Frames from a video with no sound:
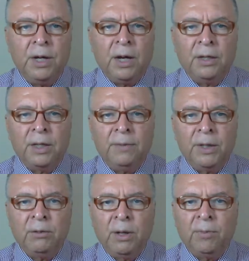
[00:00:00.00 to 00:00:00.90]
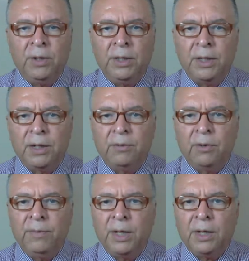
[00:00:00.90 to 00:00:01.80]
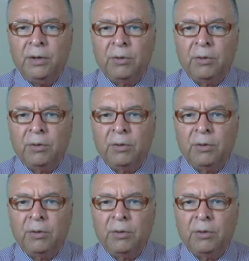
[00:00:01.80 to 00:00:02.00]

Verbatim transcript: activando la política económica